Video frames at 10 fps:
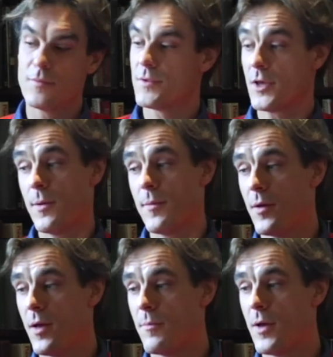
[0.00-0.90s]
C'est quand
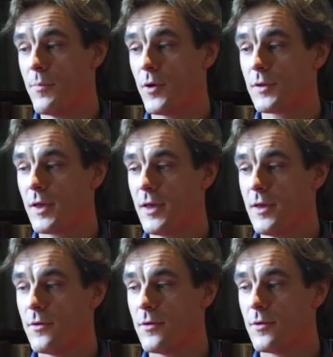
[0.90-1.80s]
même un, portrait.
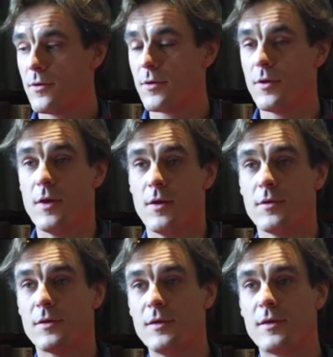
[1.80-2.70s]
Euh, bah,
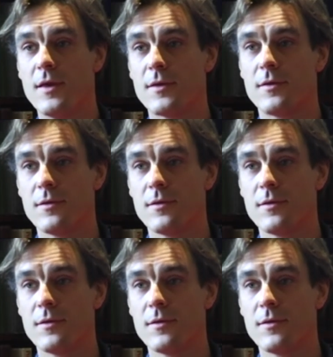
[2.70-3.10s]
c'est subjectif,